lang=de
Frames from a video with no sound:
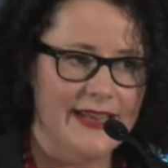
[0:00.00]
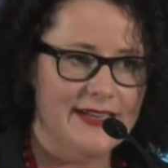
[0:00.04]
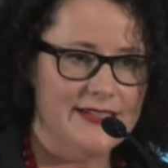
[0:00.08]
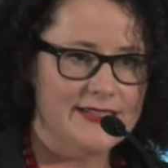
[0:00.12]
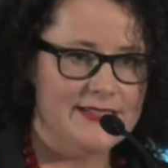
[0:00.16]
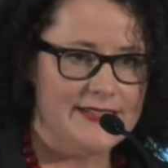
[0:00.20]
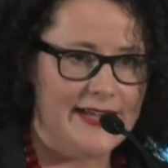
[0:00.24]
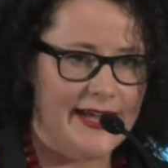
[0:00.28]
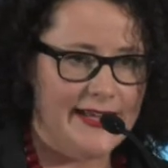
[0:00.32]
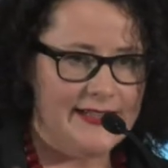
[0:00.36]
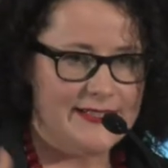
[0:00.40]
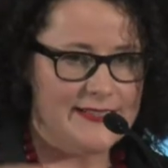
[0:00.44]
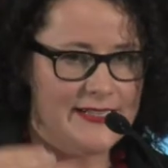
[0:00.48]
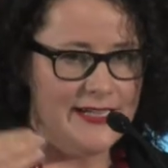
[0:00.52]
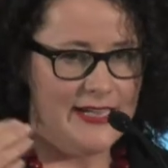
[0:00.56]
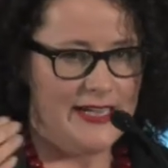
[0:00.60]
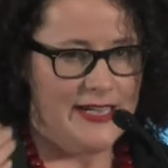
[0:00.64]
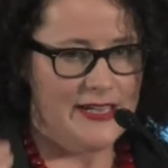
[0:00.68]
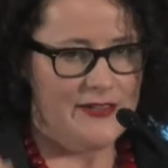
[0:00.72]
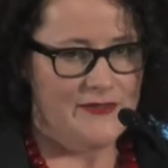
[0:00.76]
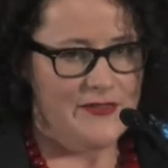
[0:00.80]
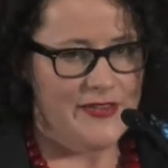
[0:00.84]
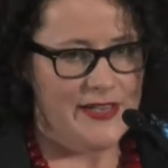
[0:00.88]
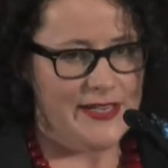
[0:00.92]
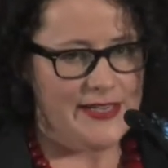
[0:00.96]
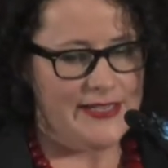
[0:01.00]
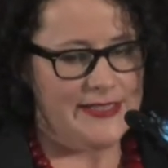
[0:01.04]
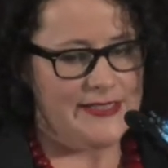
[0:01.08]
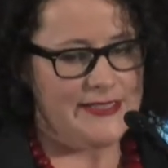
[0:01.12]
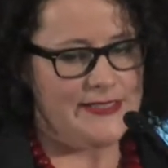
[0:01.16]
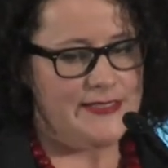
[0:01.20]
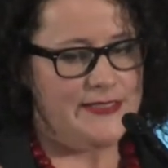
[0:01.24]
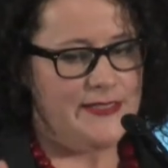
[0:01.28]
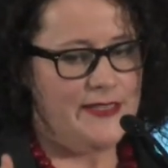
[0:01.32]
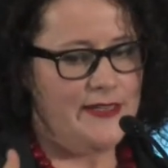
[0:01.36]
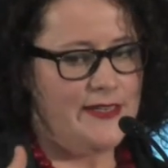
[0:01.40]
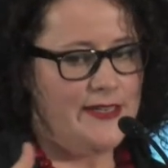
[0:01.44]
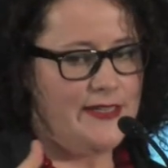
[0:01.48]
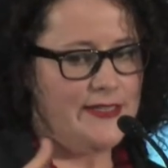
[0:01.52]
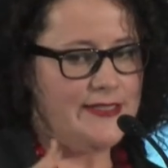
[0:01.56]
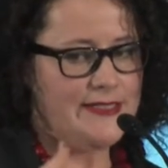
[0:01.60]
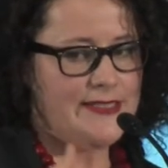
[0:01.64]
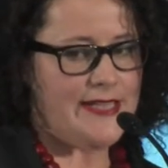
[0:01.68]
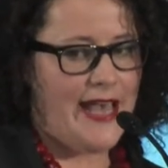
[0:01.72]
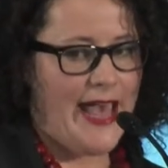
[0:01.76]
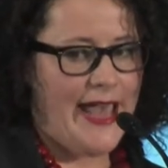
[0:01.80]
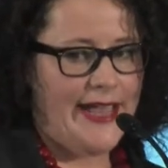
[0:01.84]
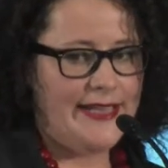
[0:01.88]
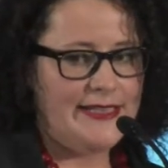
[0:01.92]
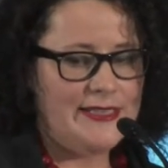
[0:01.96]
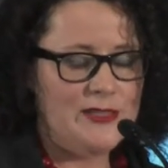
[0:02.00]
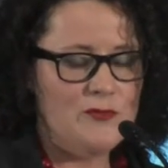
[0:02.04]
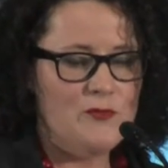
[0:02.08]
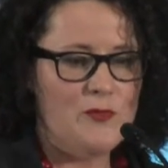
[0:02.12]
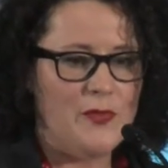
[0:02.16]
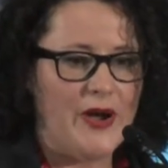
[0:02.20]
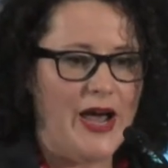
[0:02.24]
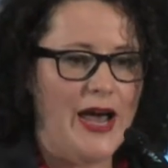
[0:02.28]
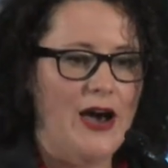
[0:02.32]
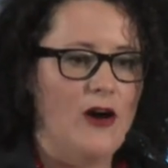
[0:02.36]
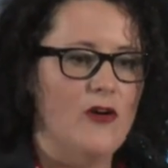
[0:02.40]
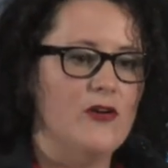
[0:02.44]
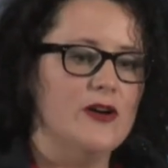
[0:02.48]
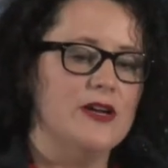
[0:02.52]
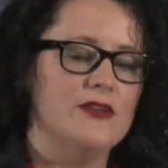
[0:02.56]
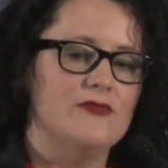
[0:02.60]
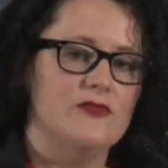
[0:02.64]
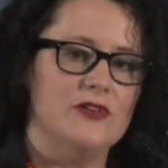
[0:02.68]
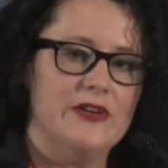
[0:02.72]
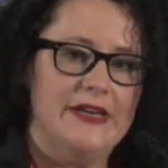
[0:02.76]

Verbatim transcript: einerseits wirklich Zeiten brauche,